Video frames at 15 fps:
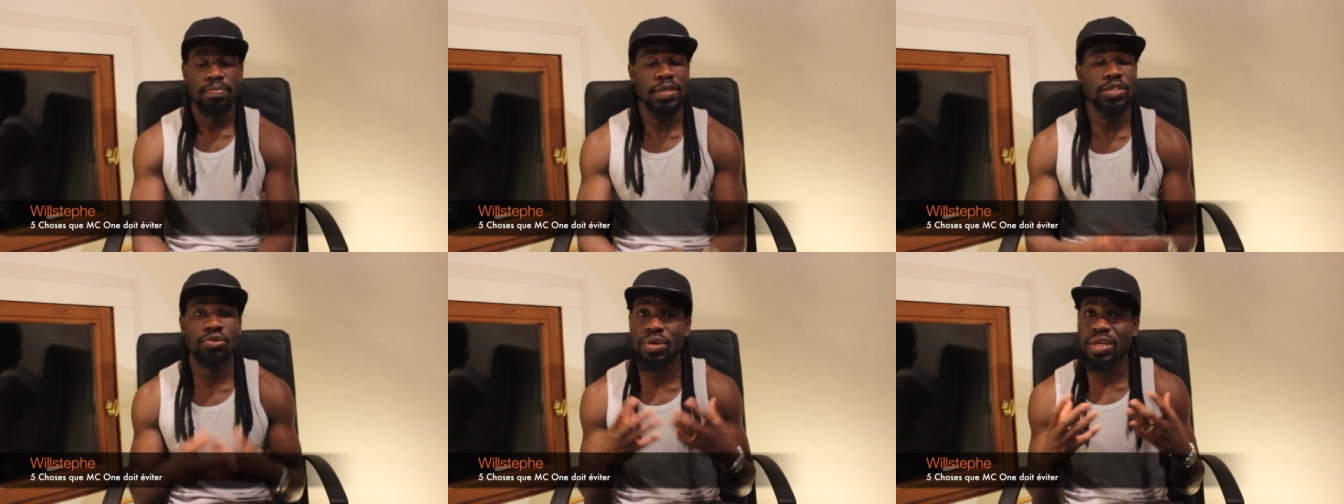
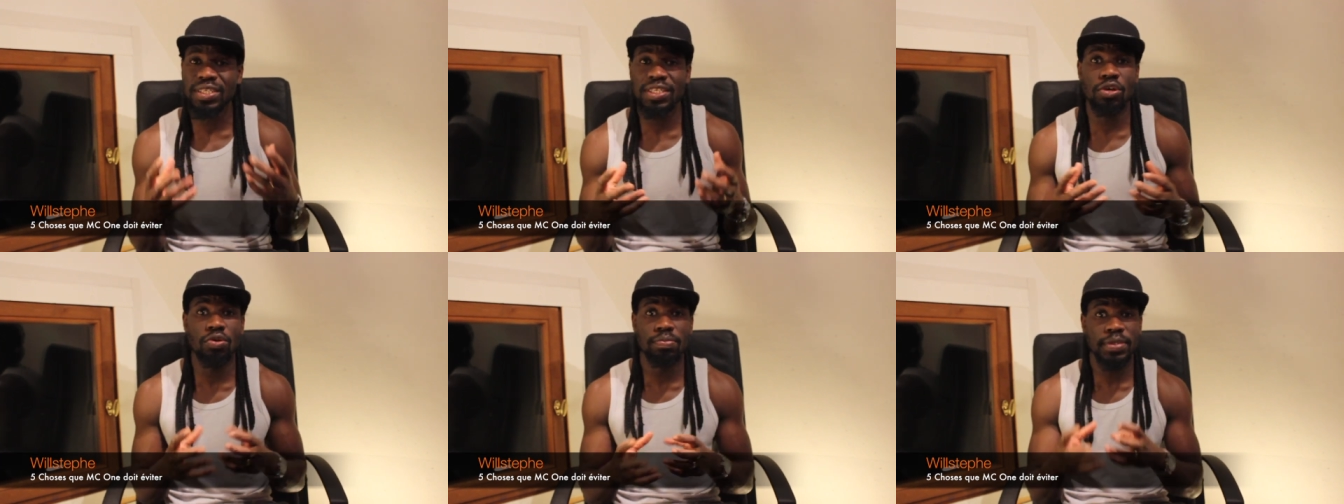Parce que
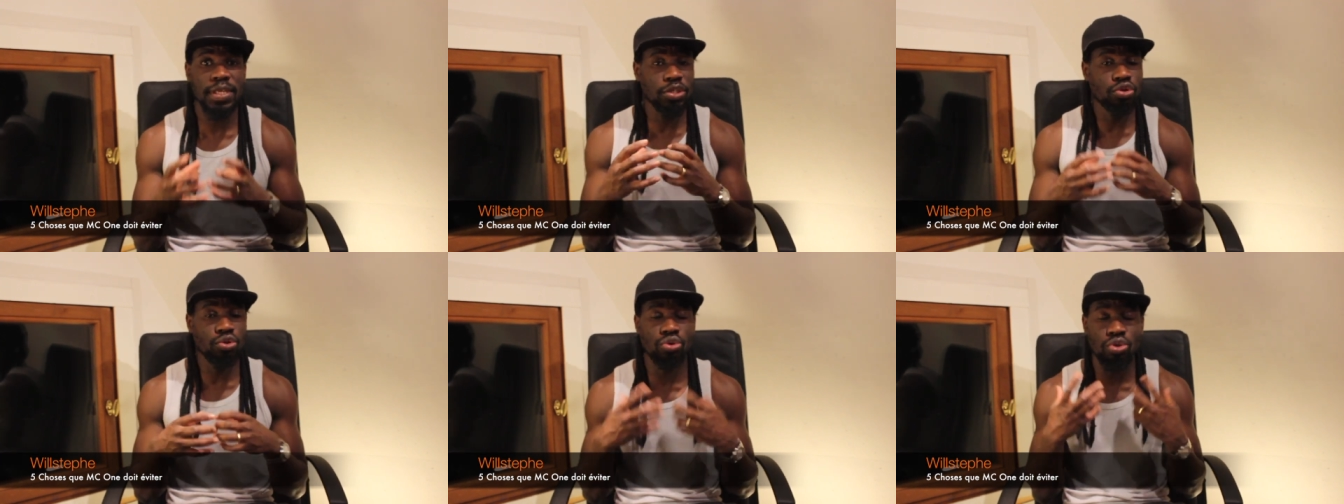quand c'est comme
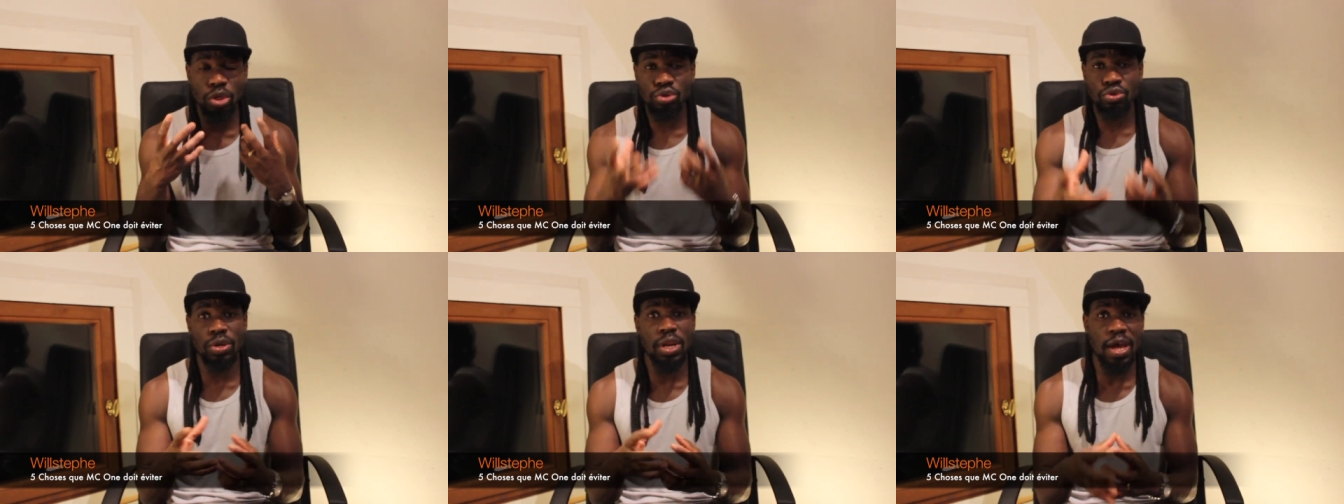ça, tu
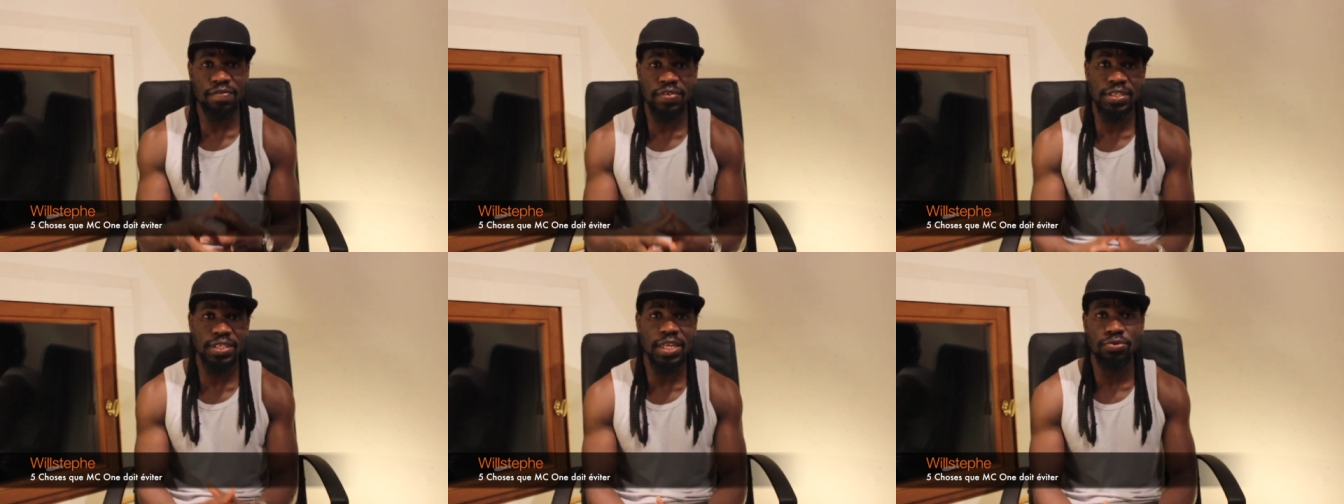donnes de
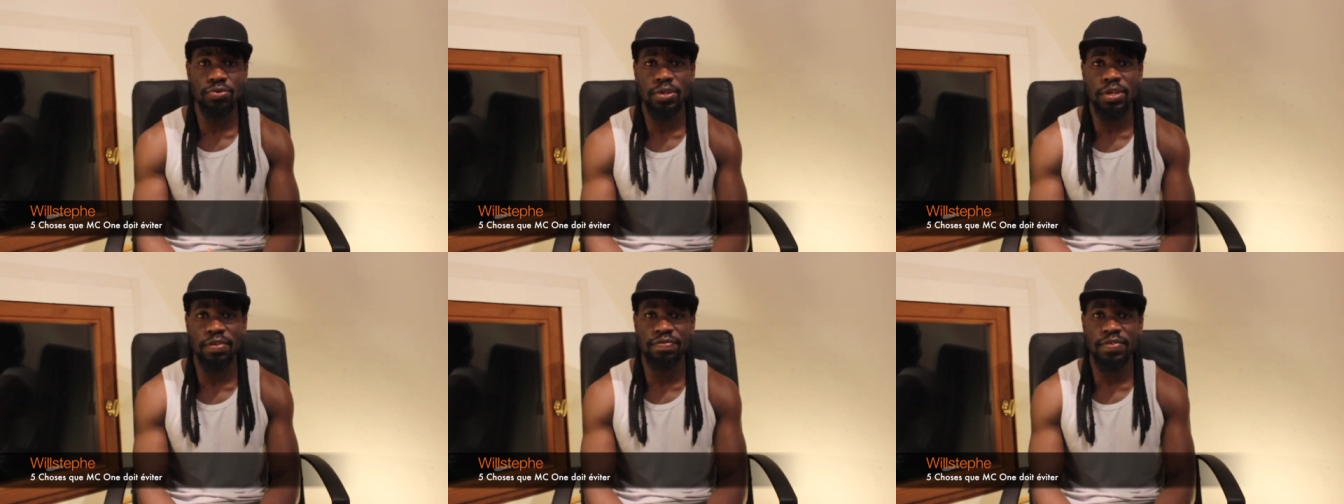l'avance à
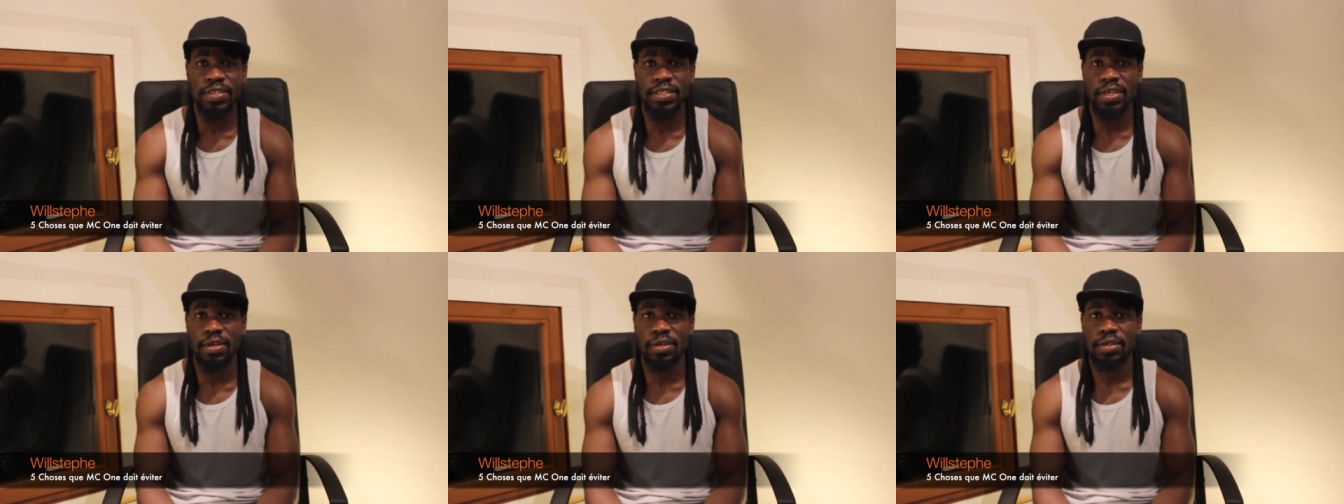ton
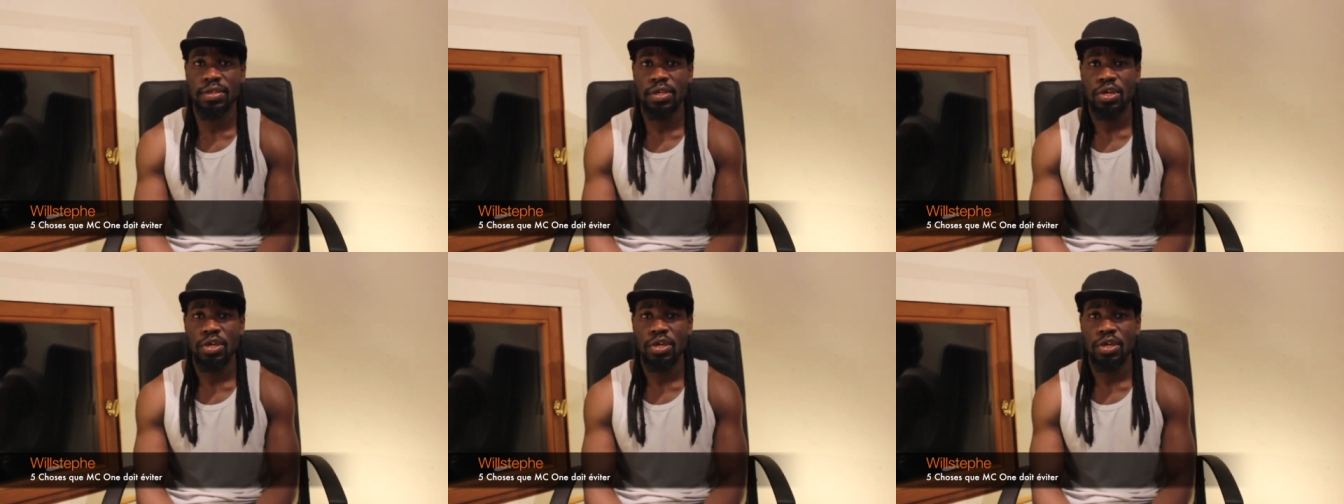adversaire.